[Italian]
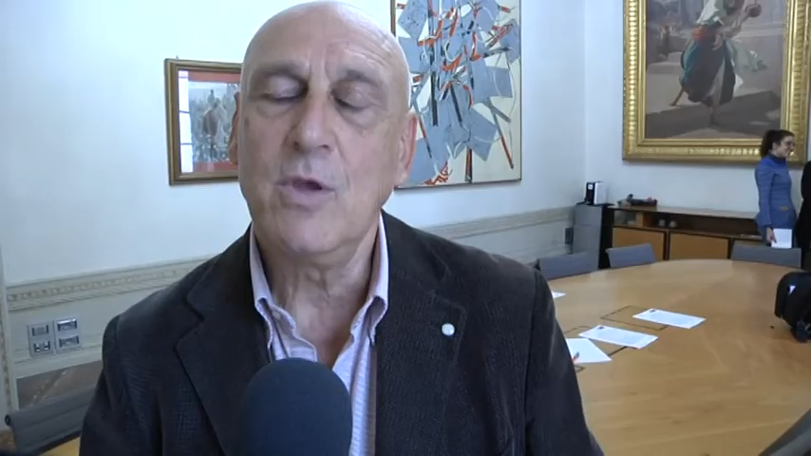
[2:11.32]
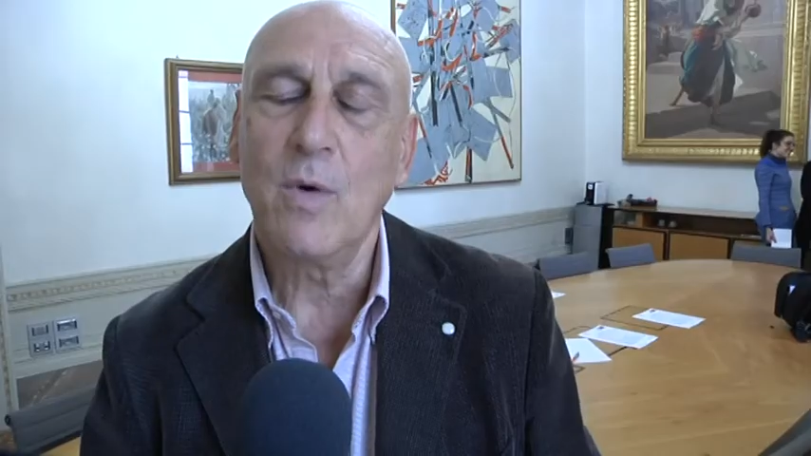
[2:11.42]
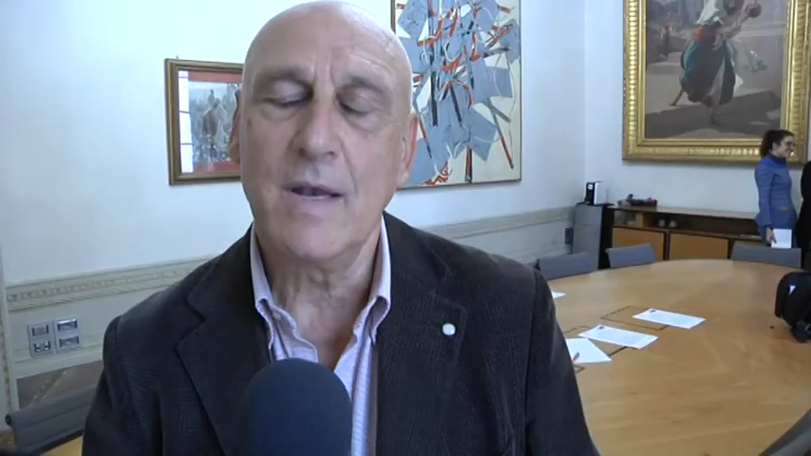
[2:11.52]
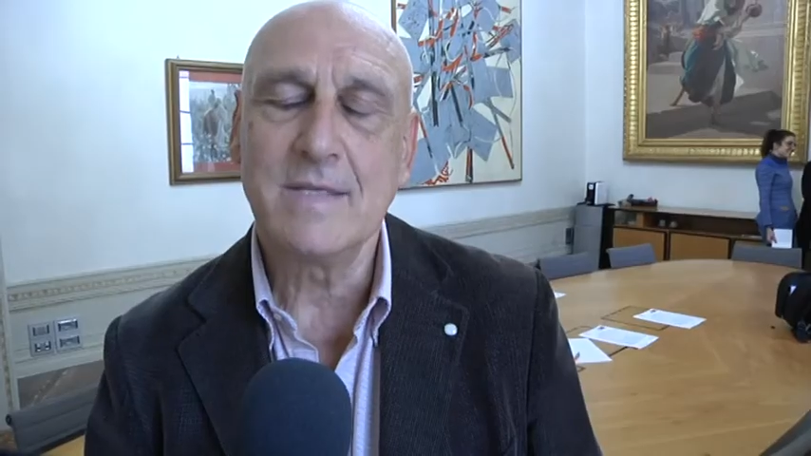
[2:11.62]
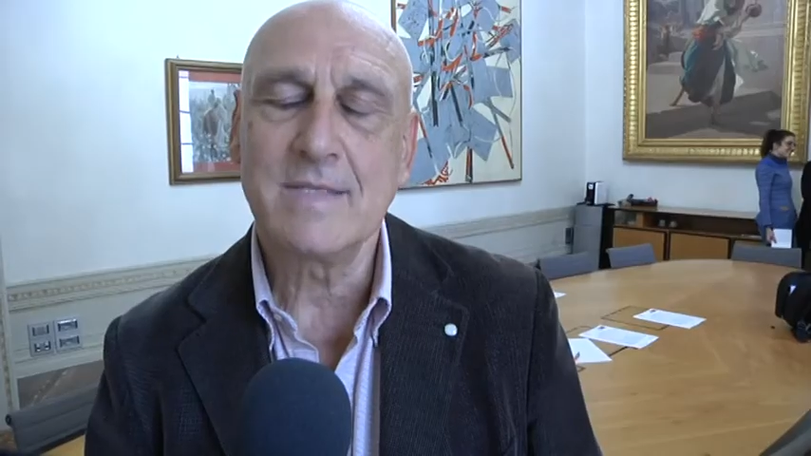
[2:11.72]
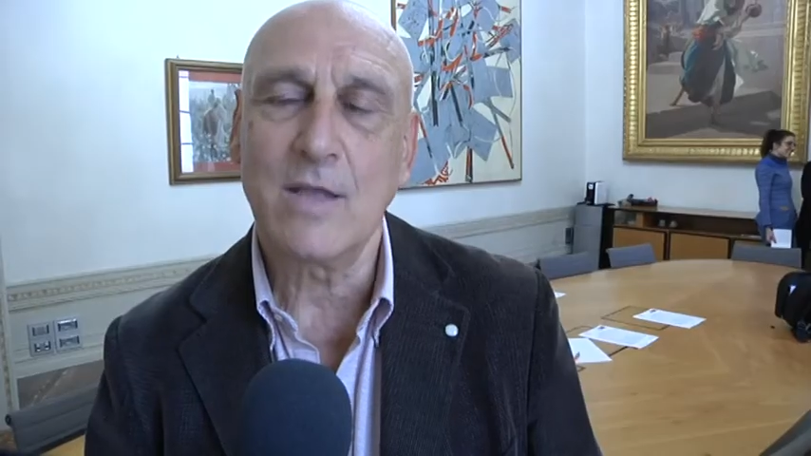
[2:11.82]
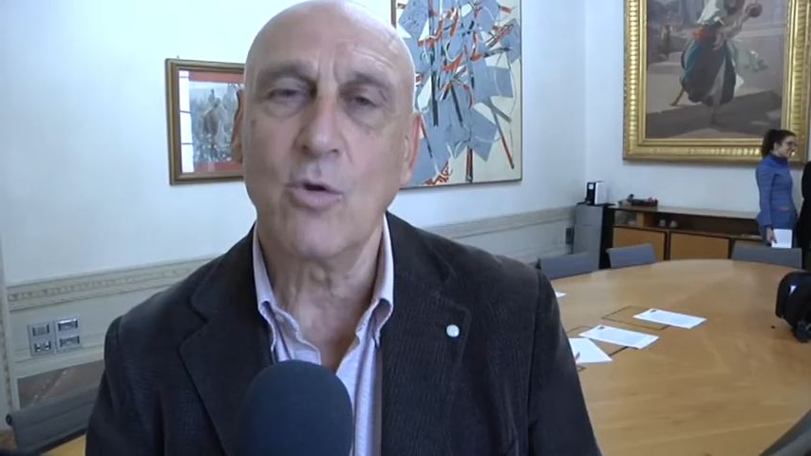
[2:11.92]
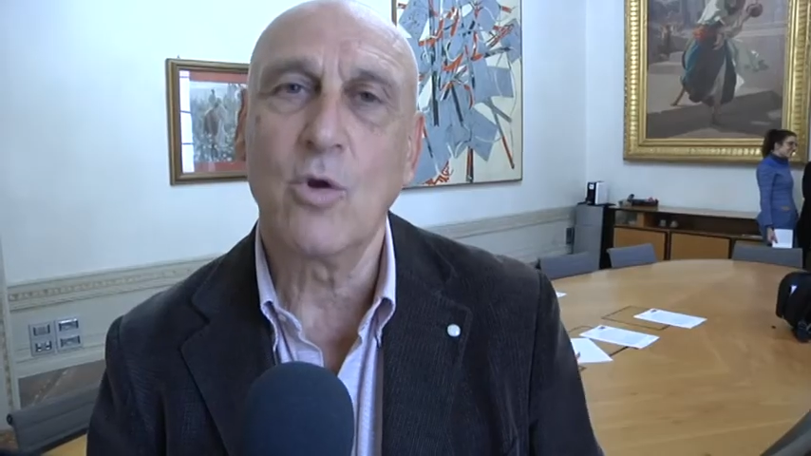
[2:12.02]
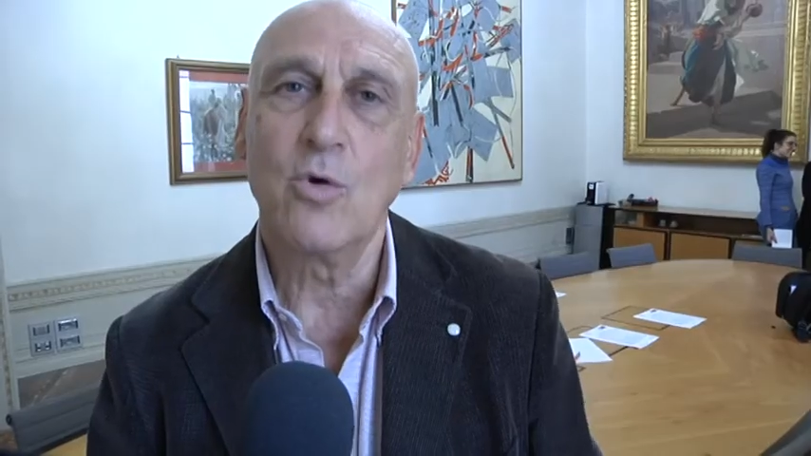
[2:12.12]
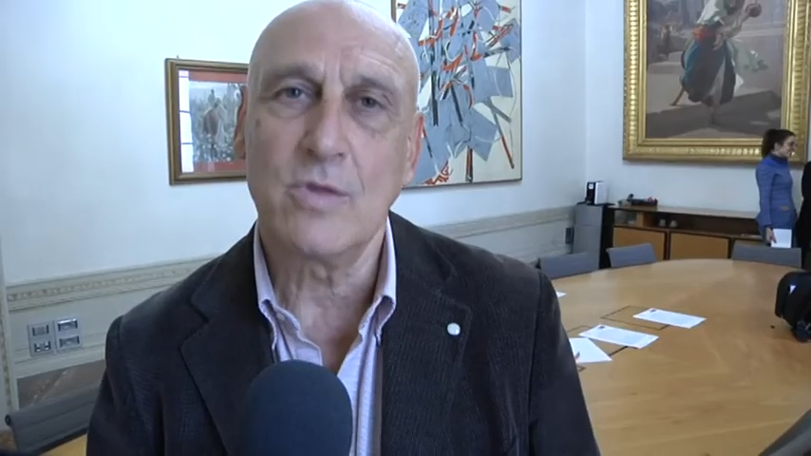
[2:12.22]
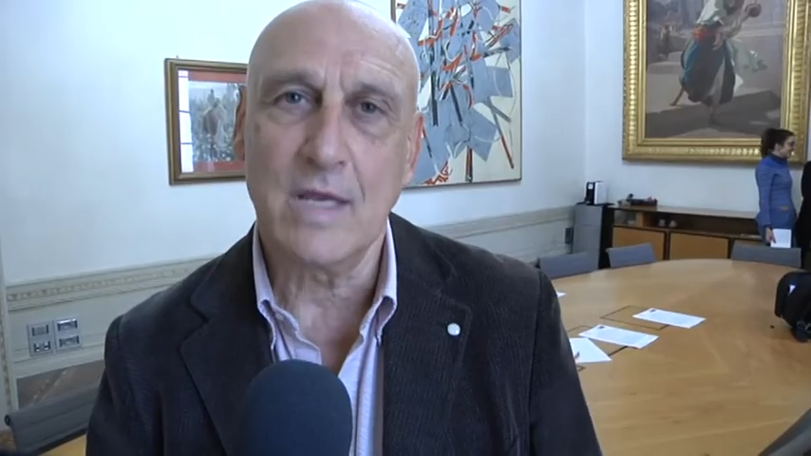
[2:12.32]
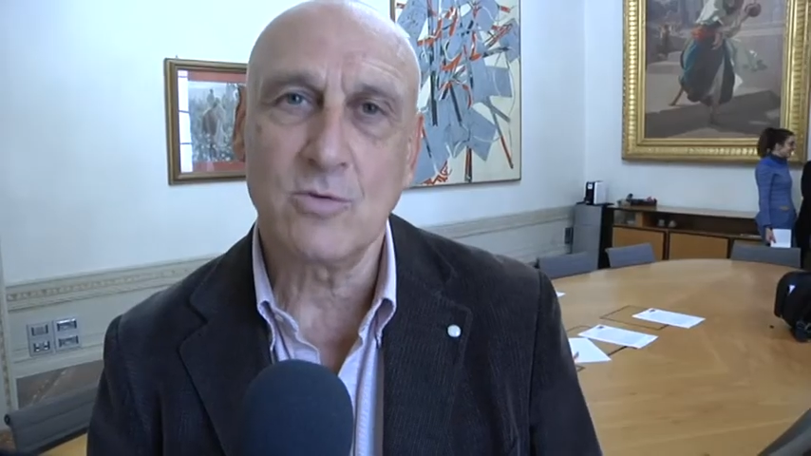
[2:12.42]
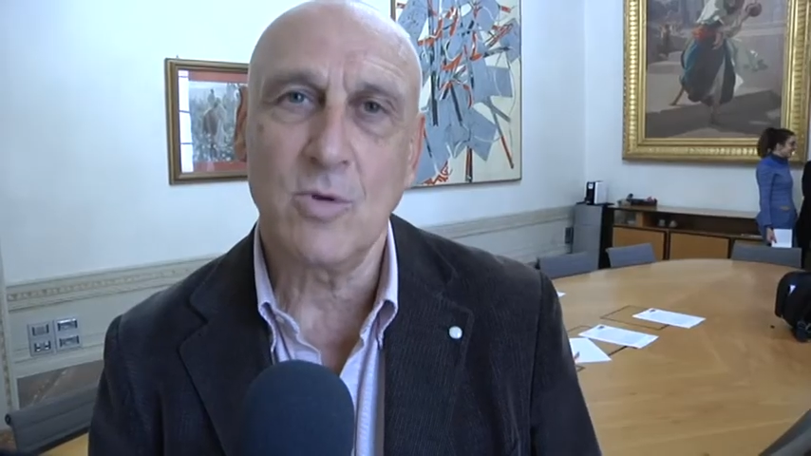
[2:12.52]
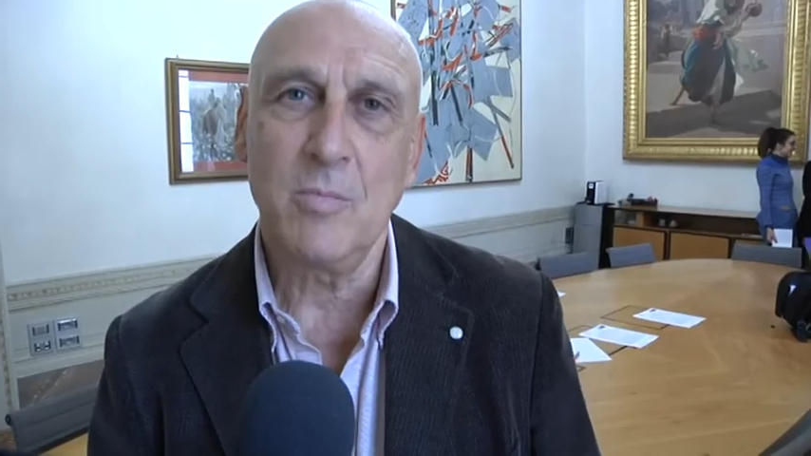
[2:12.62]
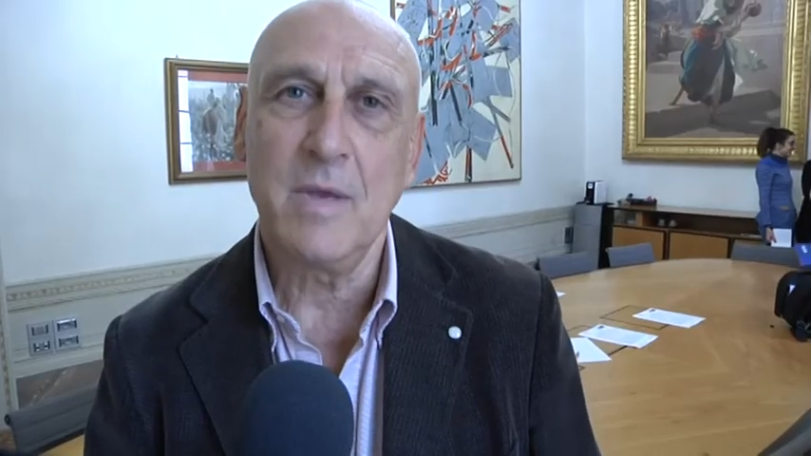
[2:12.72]
qual è stato il
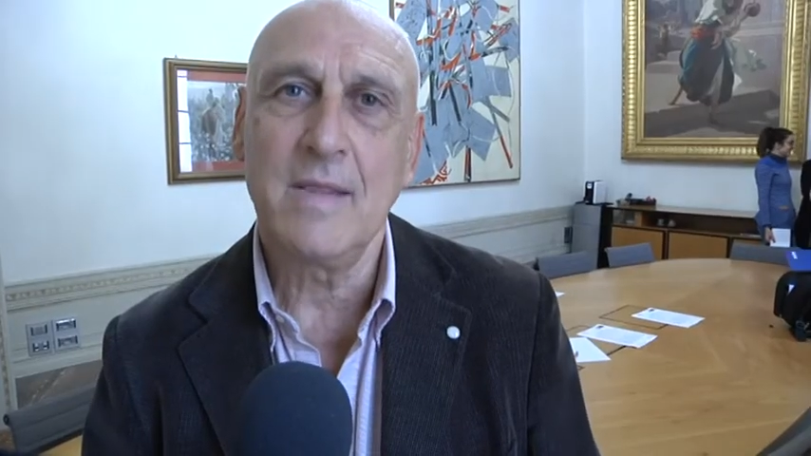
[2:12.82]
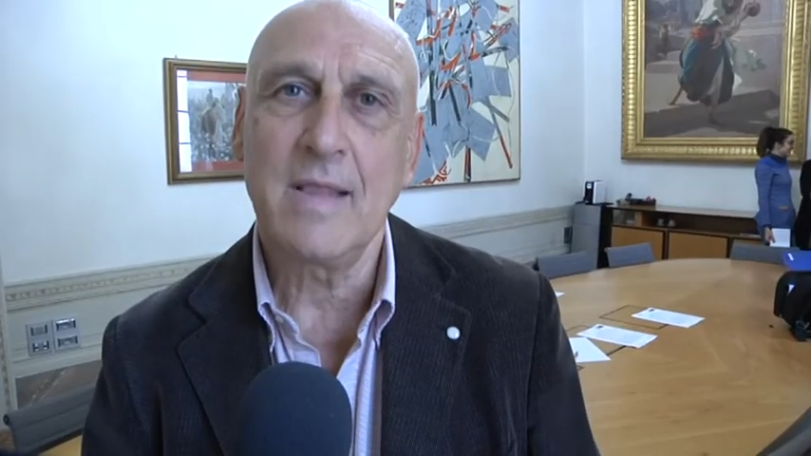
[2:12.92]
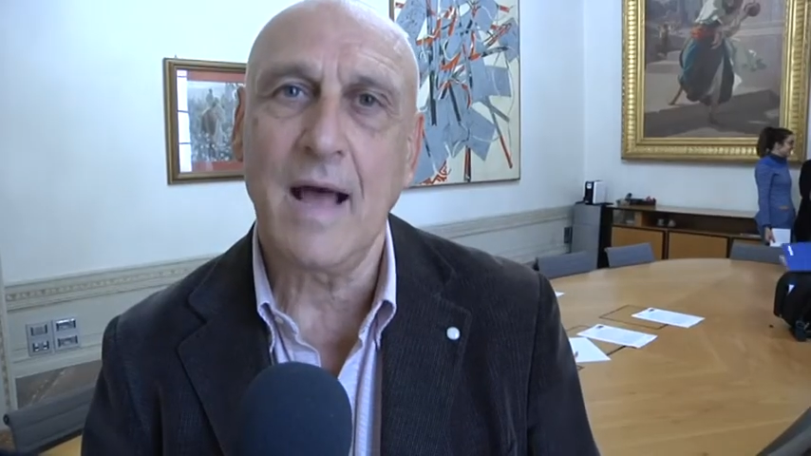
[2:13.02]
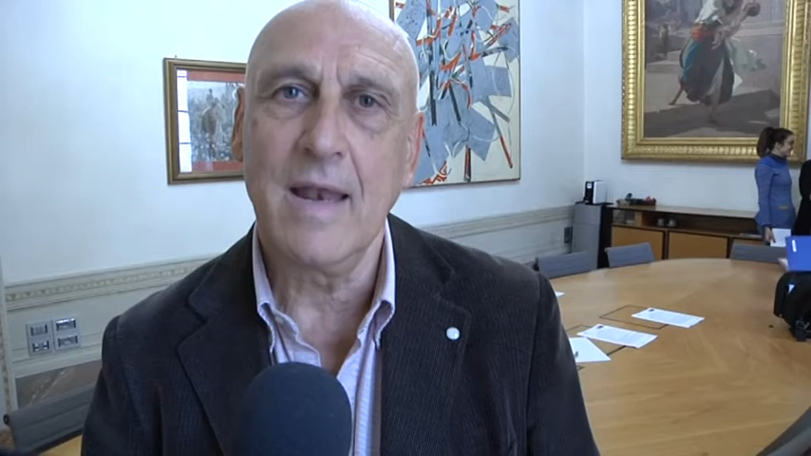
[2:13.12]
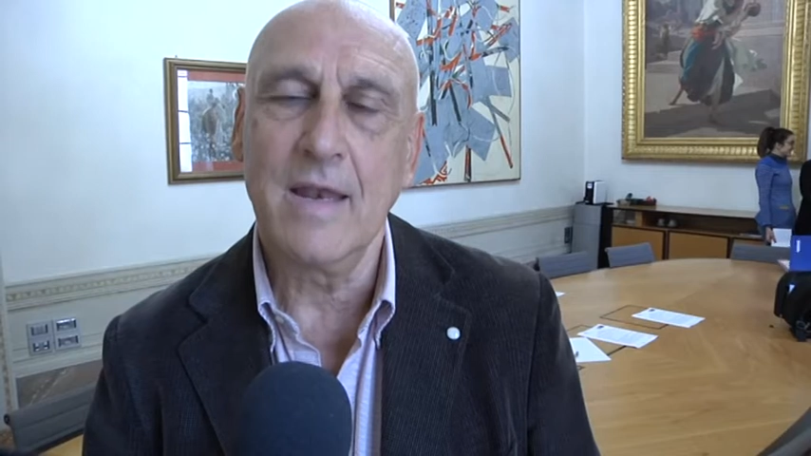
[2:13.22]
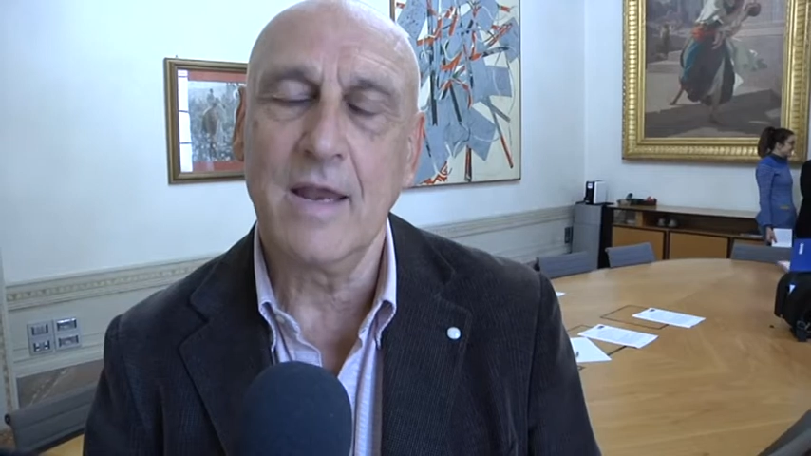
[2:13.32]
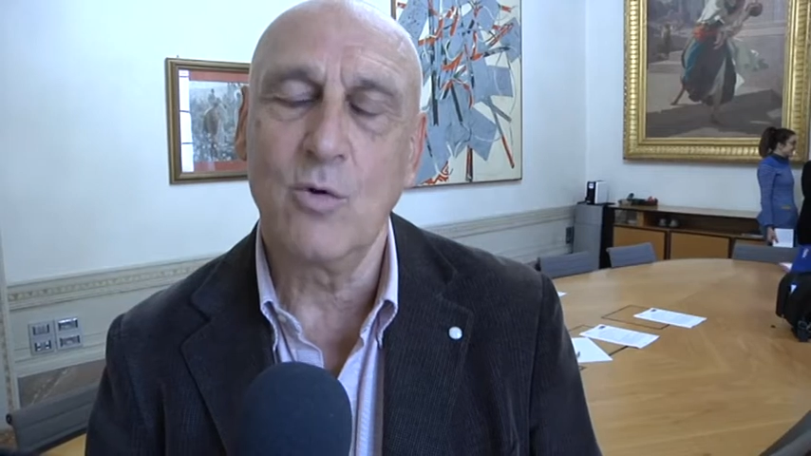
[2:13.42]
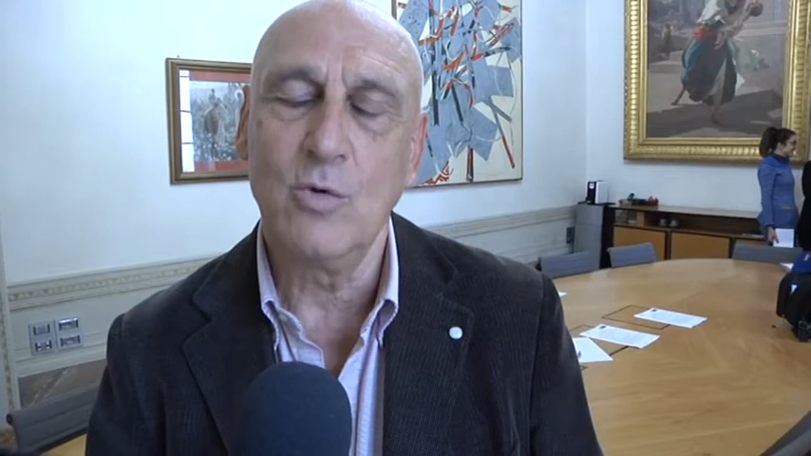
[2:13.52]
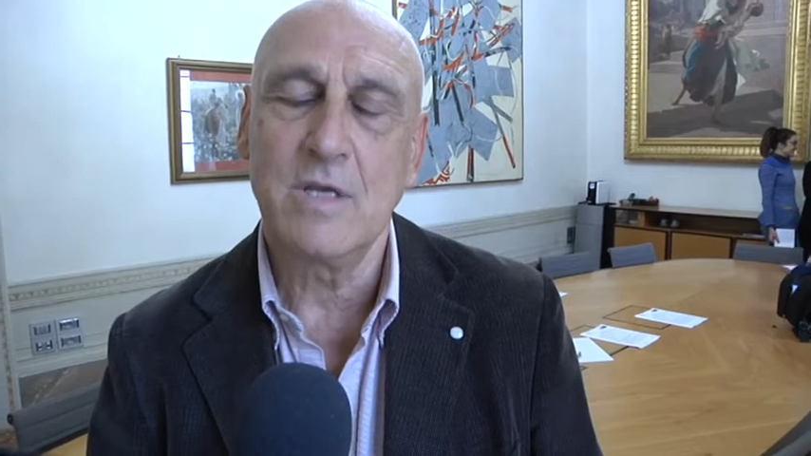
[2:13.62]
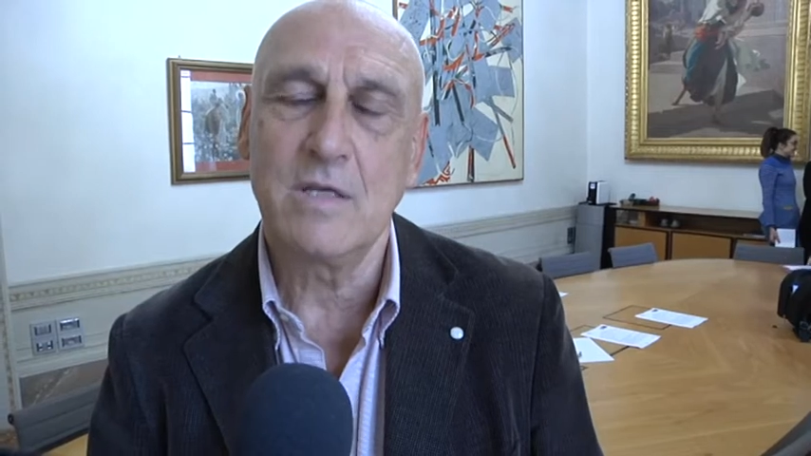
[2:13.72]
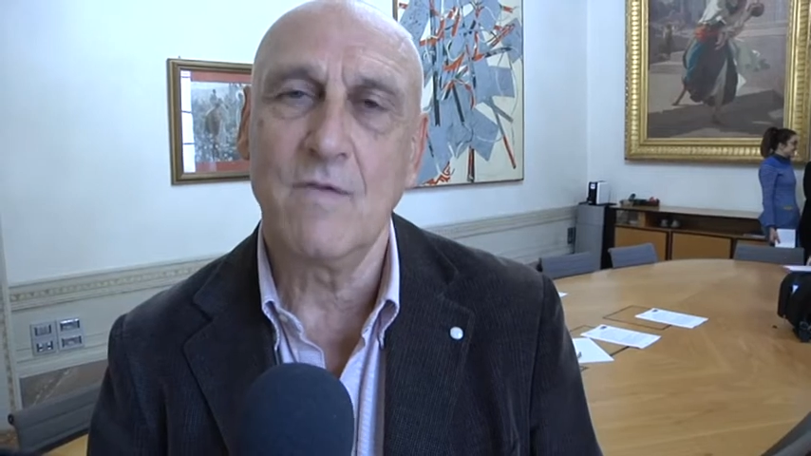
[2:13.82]
contesto ambientale nel cui si è